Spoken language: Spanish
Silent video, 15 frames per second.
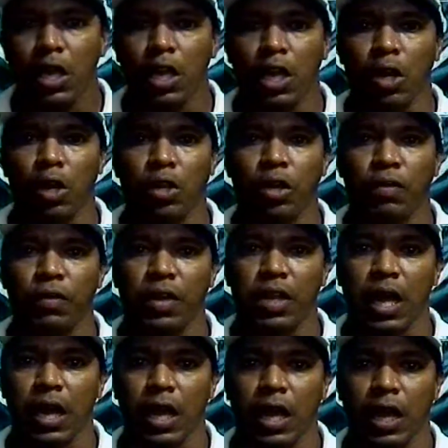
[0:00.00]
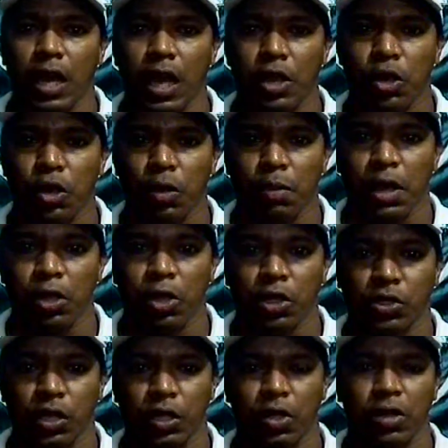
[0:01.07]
y los dos finales en el año 2012,